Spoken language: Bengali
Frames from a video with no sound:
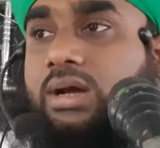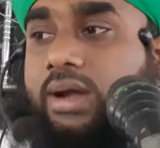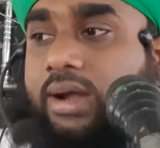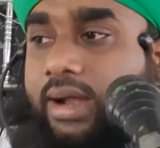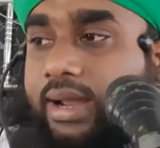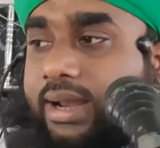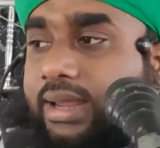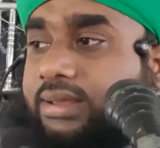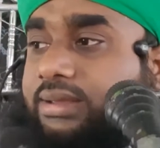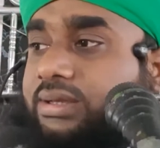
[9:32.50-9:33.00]

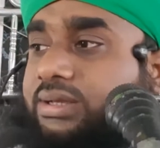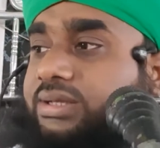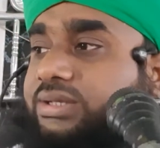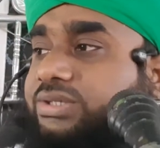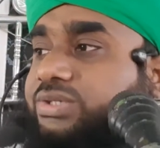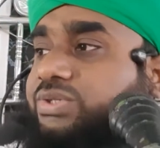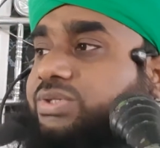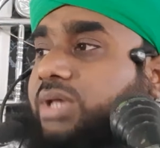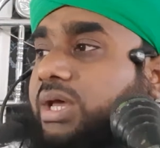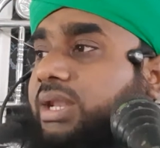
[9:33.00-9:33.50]

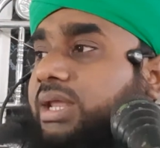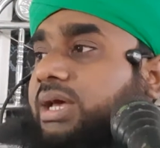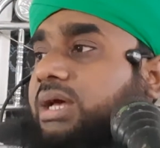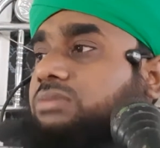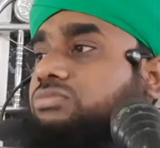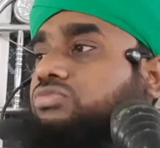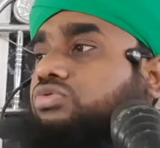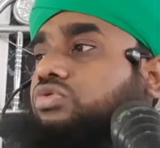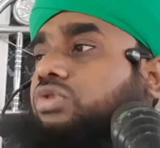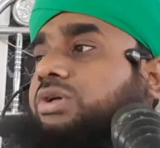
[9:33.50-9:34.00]

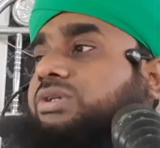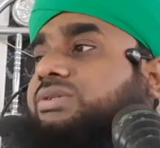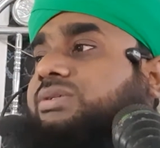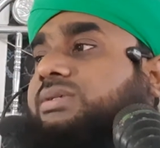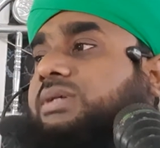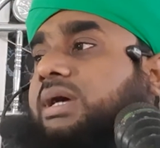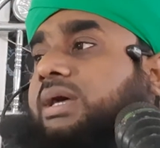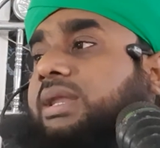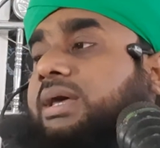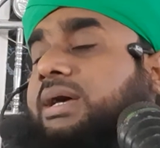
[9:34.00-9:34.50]

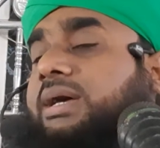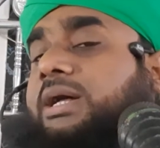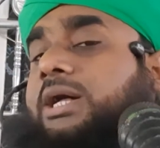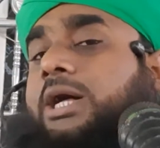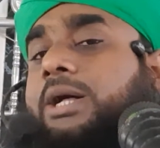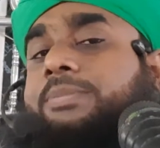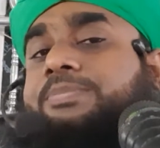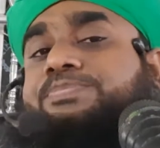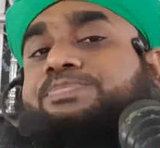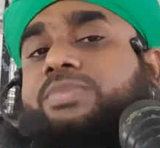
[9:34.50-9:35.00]

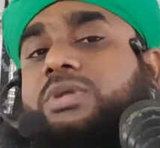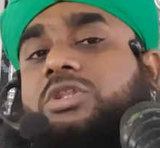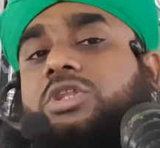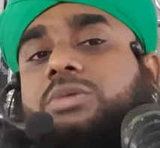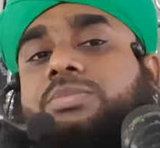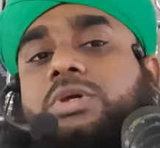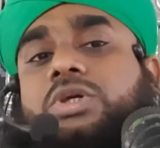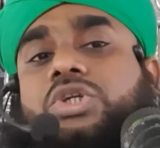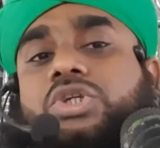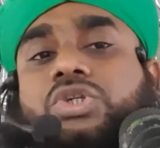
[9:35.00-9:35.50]
আলাইহিসালাম
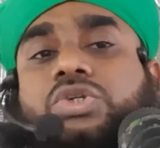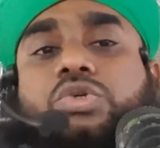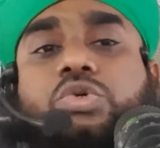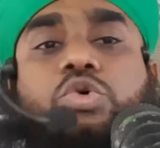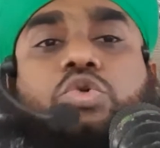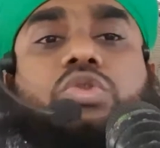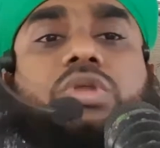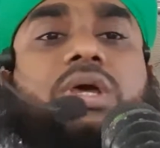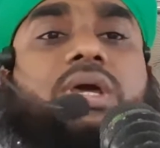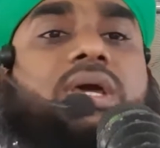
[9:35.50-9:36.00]
পৃথিবীর শুরু
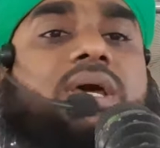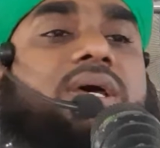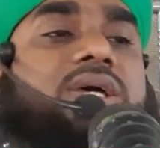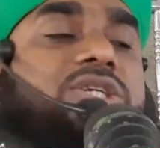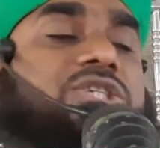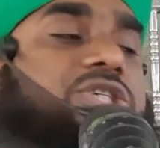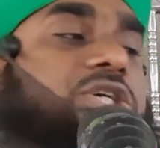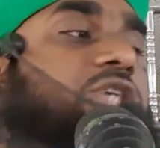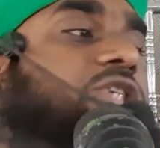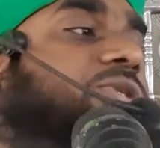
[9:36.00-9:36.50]
থেকে
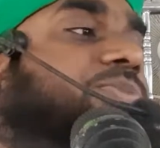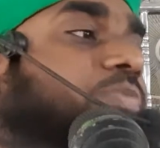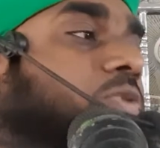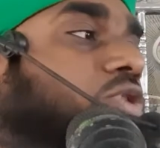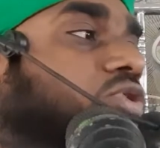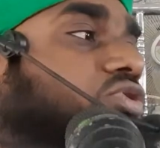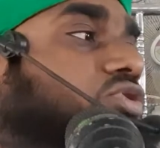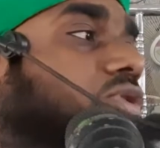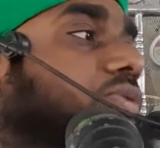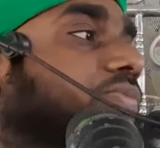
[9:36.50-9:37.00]
শেষ
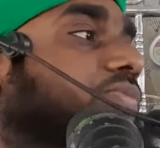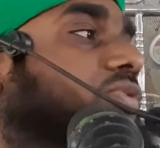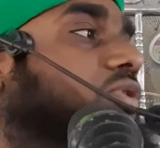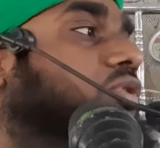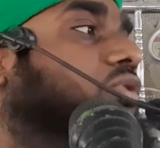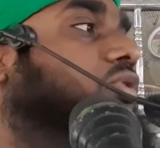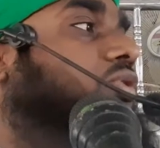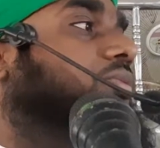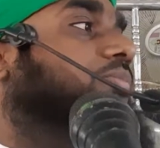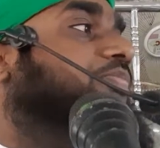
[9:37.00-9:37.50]
পর্যন্ত
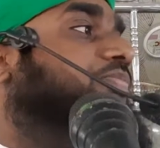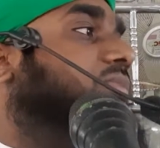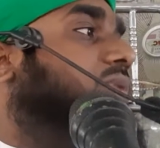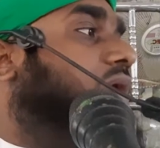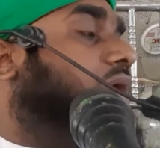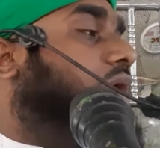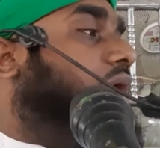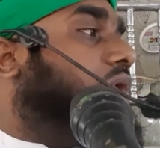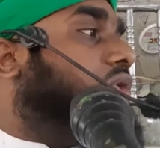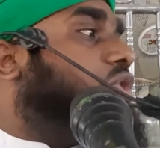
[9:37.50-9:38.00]

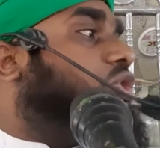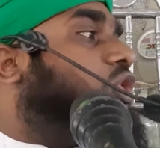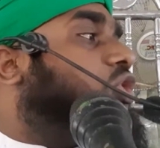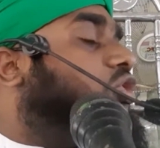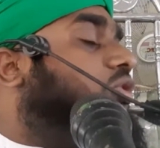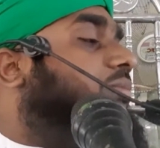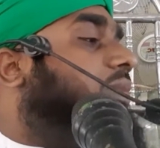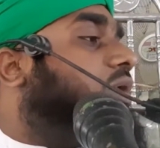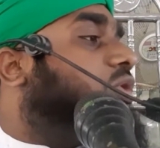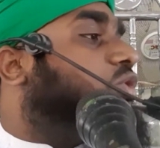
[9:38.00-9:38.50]

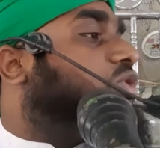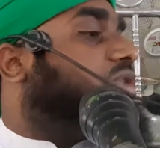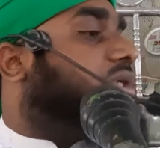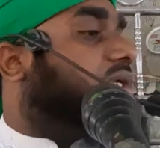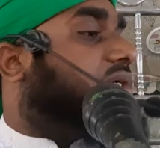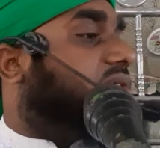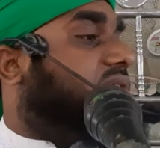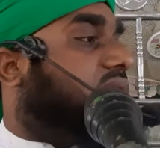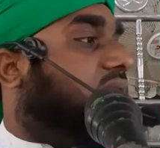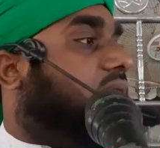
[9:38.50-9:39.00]
যত
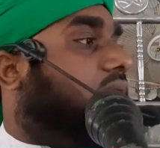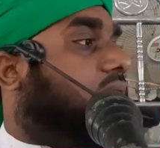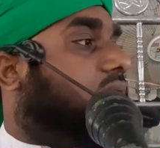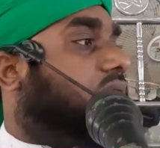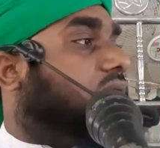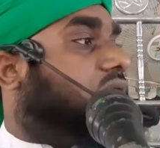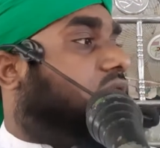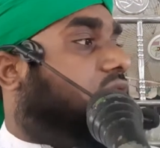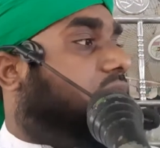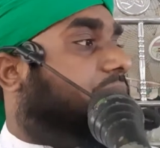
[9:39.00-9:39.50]
মানুষের যান
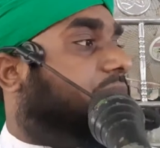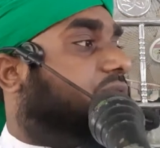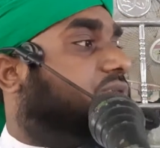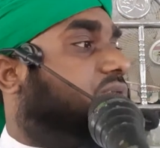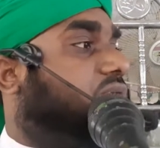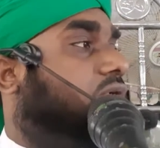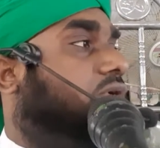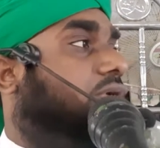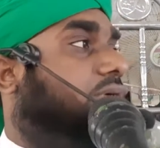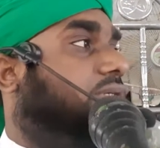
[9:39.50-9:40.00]
কবস
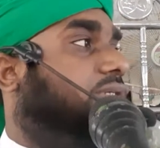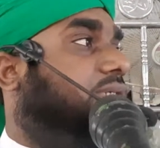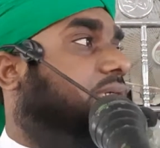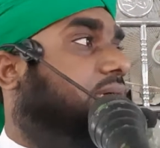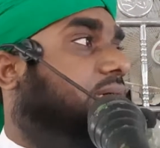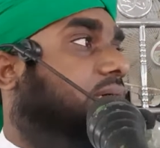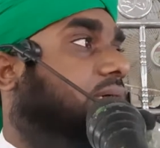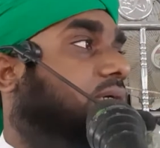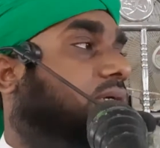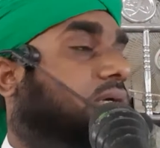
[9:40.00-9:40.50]

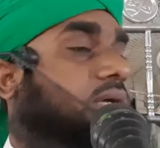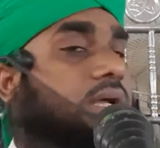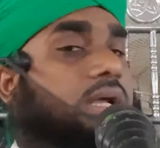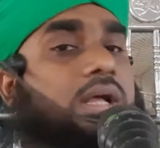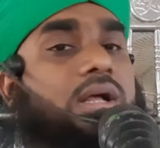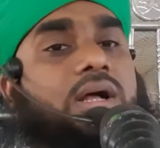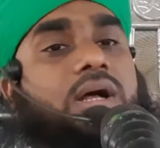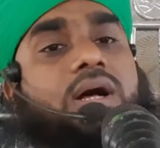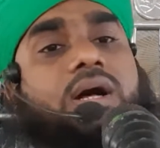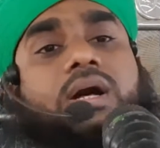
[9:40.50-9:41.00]
করেছে
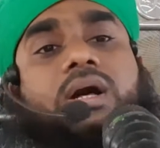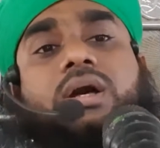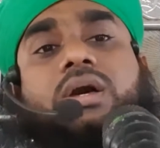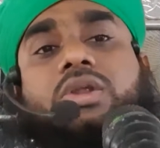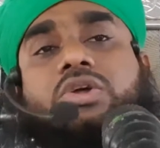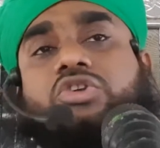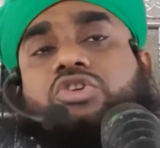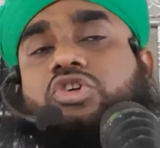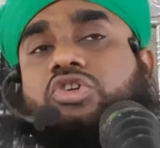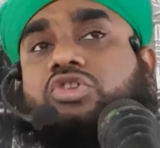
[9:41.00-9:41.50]
আর
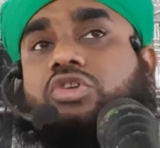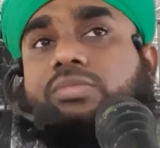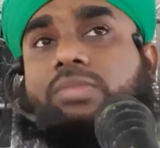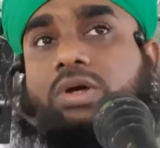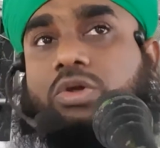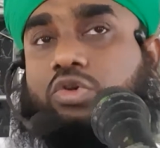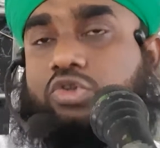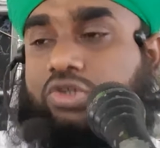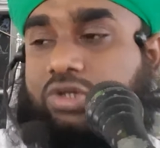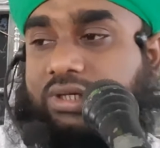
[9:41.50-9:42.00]
যত
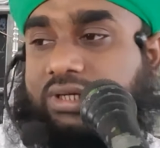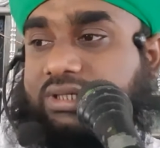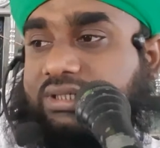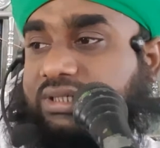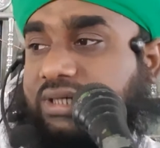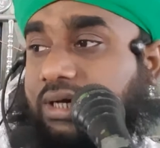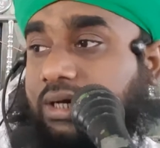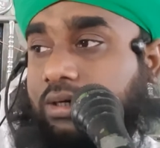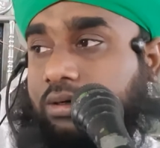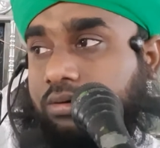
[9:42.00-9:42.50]
মানুষের
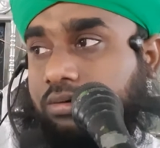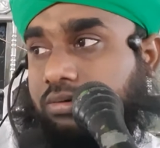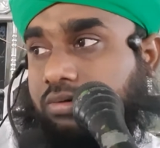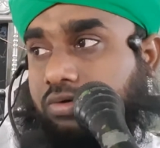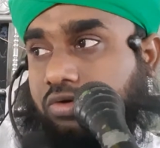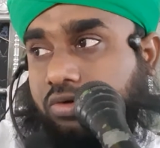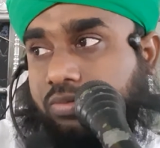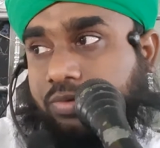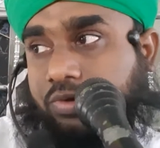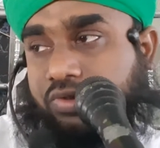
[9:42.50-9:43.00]
যান
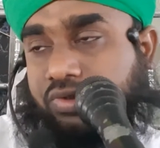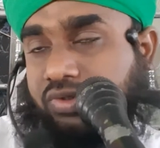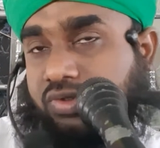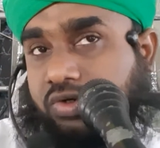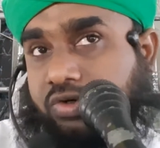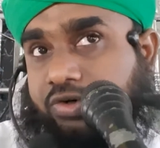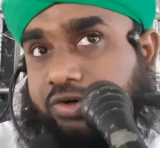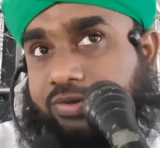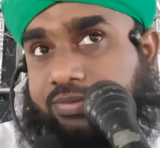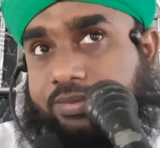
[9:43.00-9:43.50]
কবস
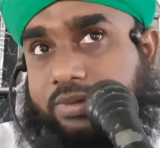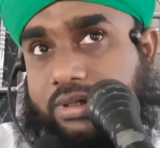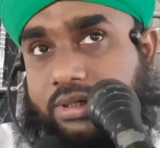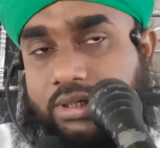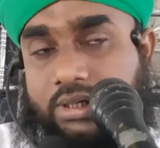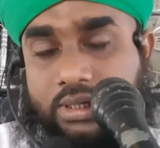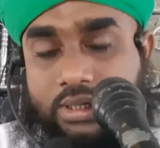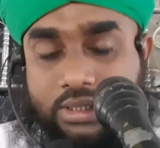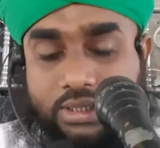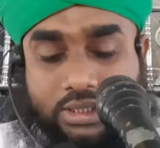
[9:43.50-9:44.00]
করবে
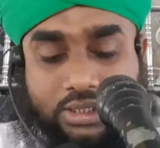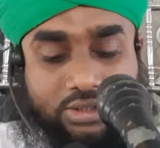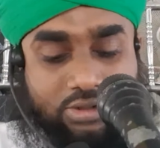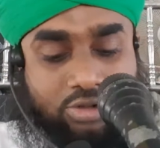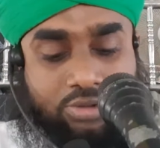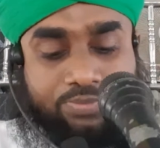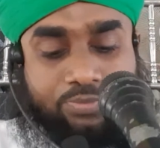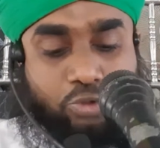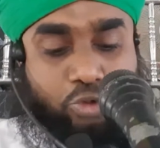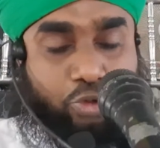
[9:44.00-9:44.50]

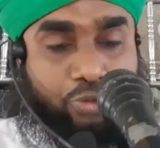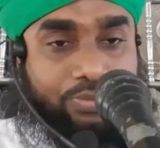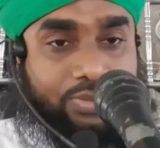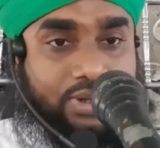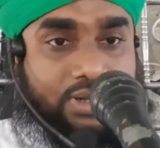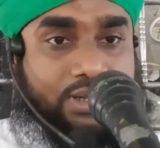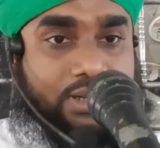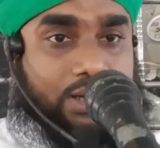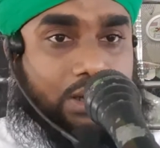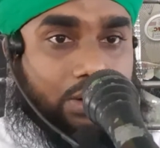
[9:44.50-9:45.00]
ইতিপূর্বে
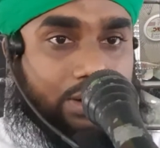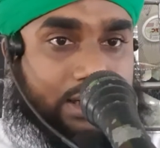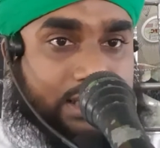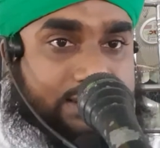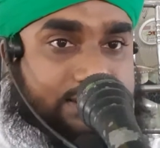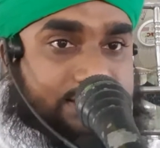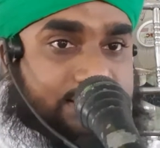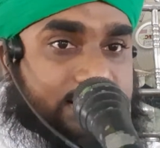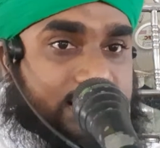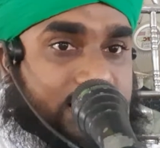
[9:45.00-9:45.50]
কারো
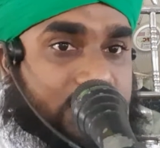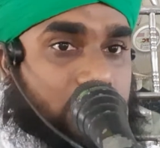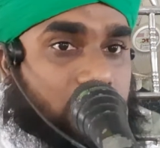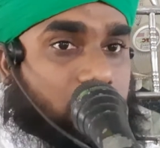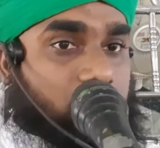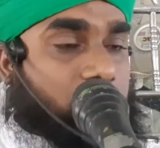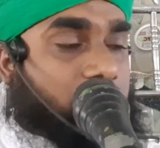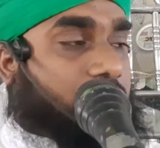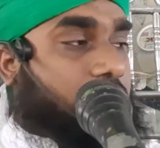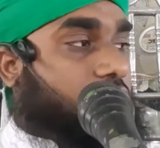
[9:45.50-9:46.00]
কাছ থেকে
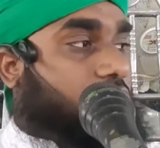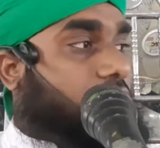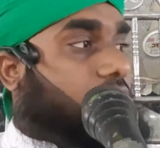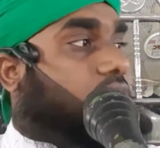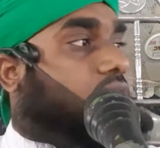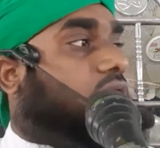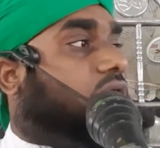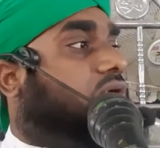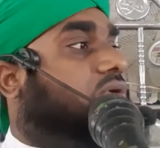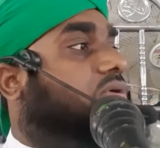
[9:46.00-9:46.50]
অনুমতি
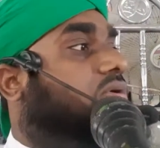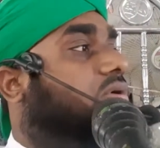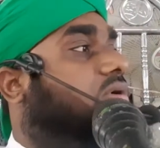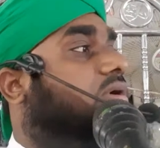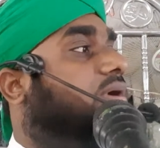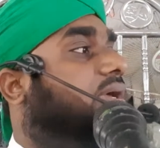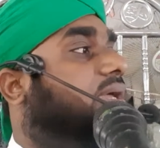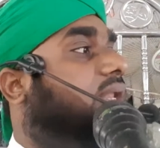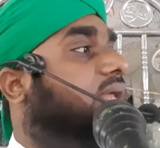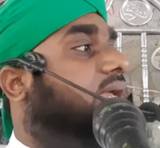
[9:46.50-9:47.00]
গ্রহণ
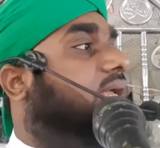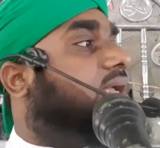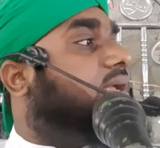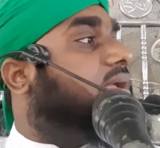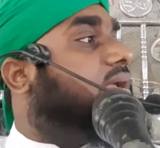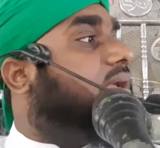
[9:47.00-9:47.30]
করে নাই